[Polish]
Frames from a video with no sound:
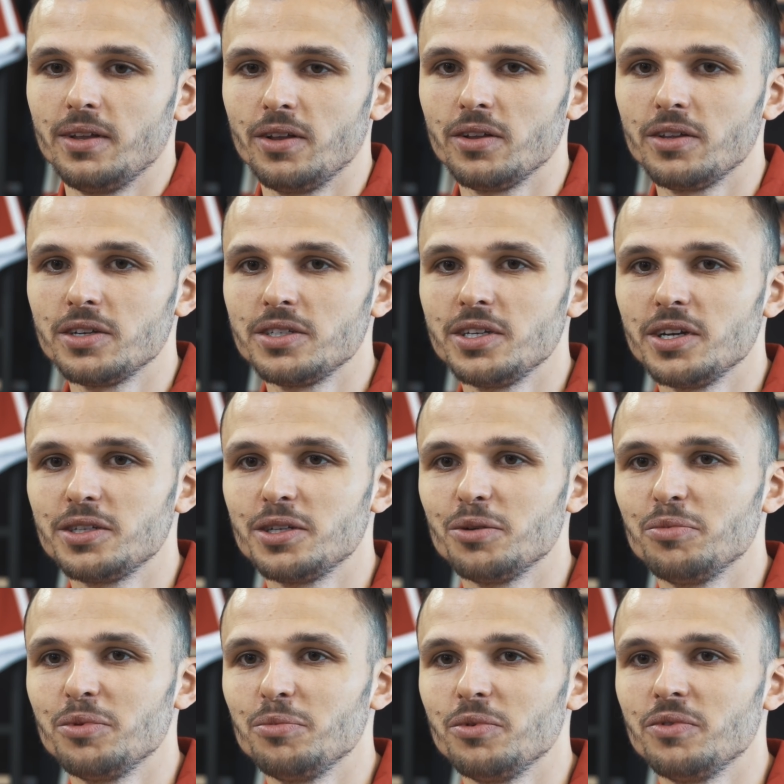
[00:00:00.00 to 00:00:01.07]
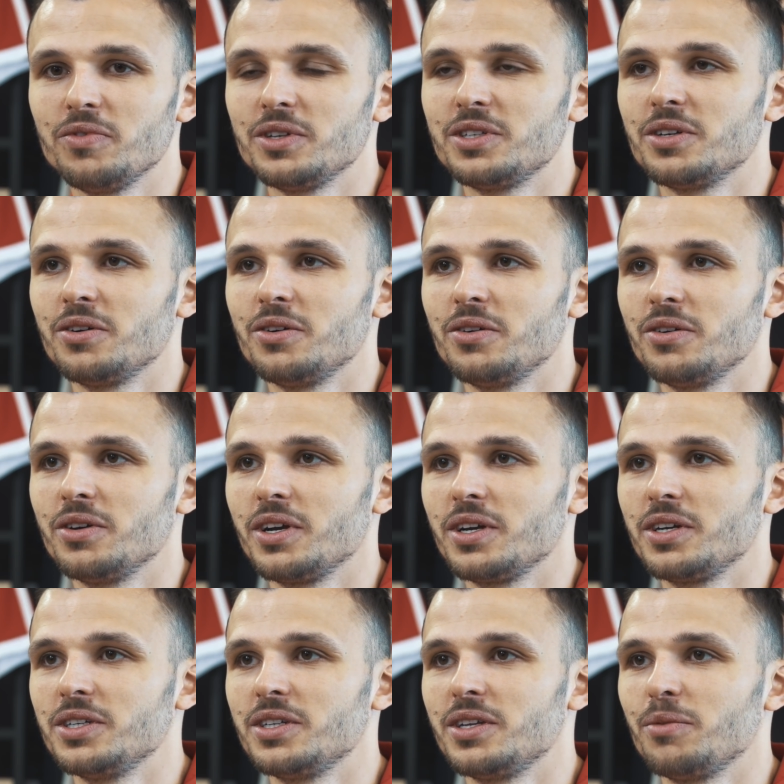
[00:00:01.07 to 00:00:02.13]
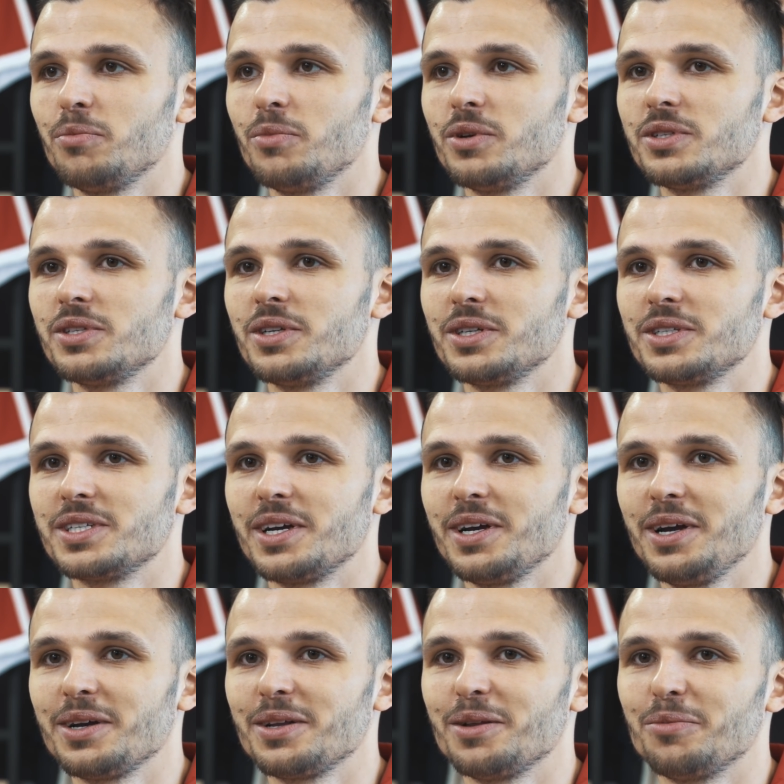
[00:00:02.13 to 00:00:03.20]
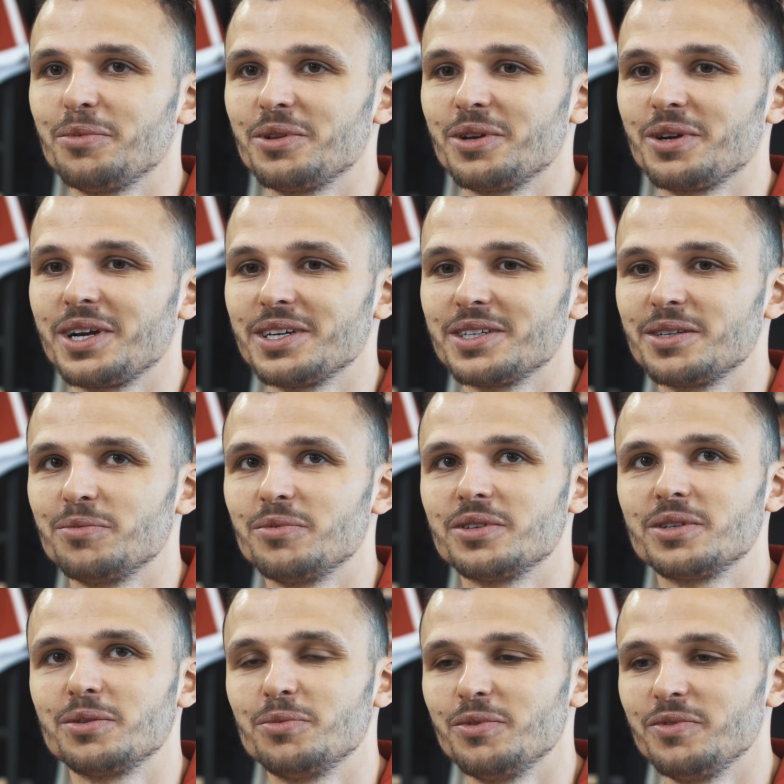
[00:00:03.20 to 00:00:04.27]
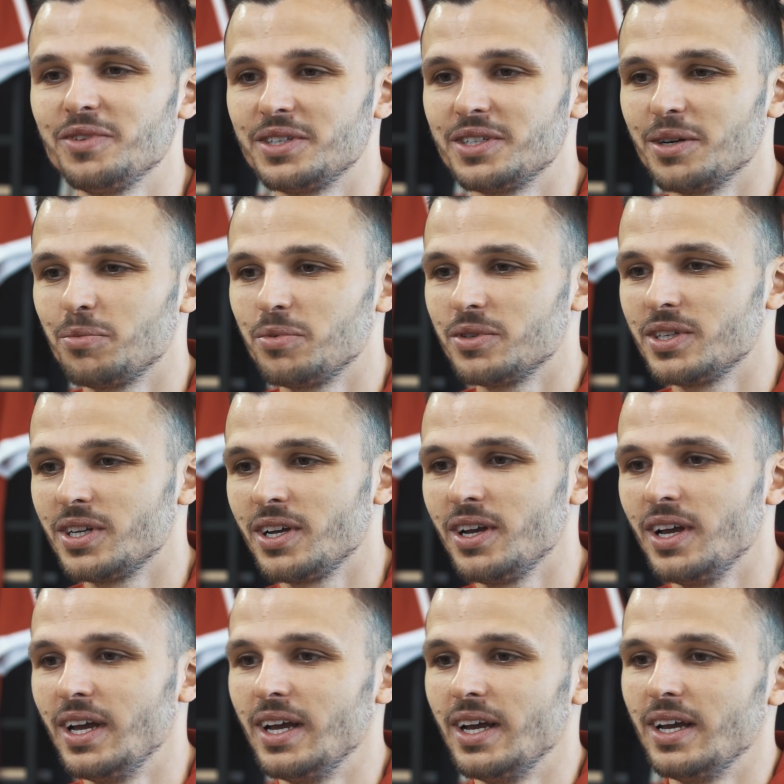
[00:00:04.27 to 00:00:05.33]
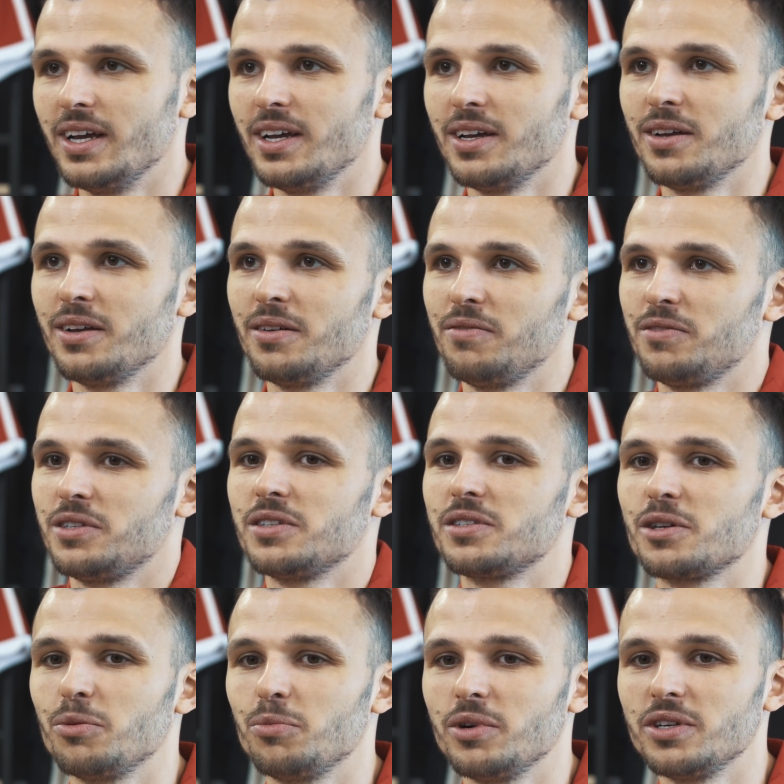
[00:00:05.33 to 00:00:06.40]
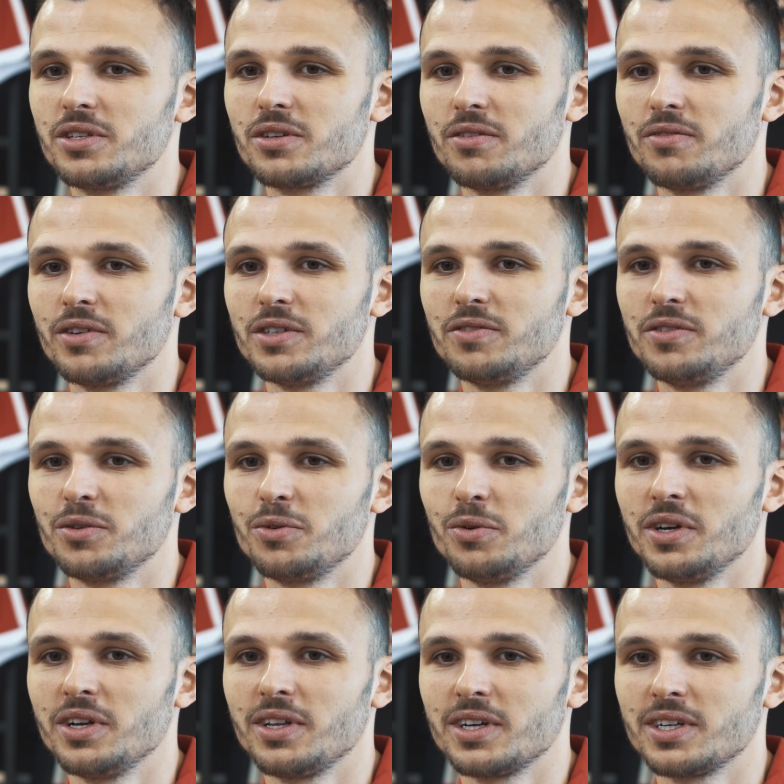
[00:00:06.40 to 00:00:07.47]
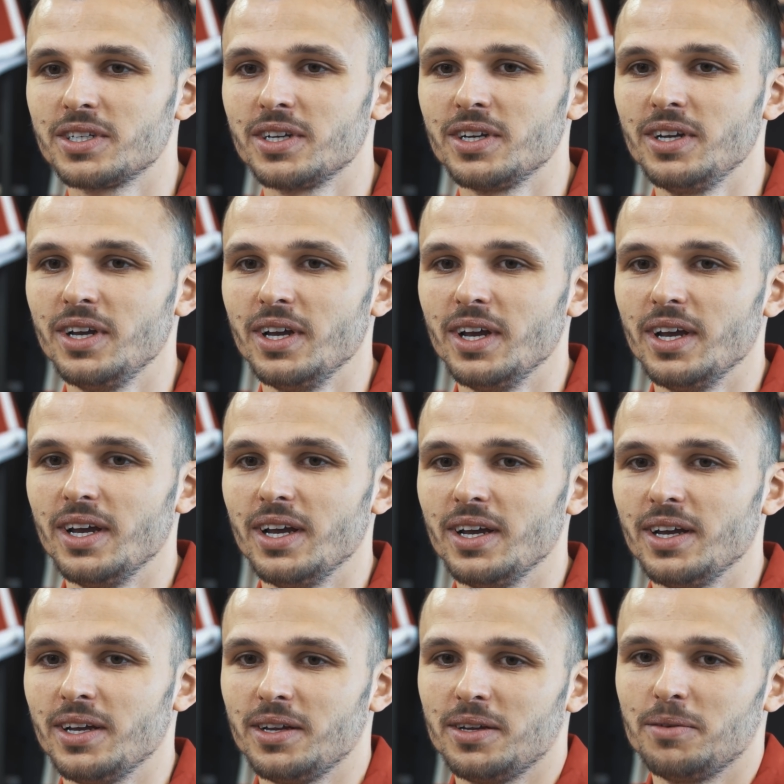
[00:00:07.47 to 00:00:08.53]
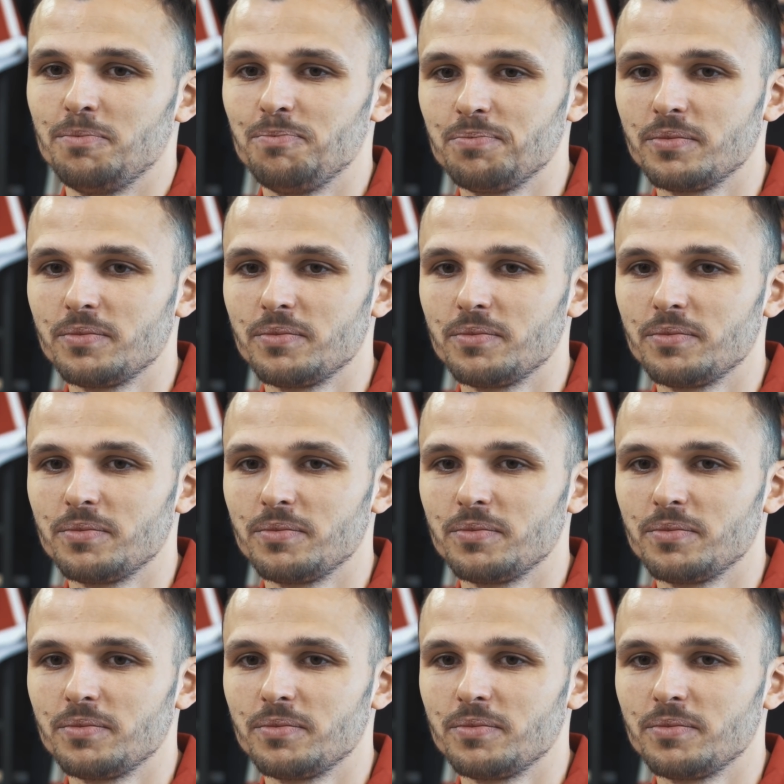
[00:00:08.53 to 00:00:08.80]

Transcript: no też nie chciałbym mówić o jakichś tam mocnych cechach, no bo to każdy może mówić, a później e, wszystko boisko weryfikuje, także e,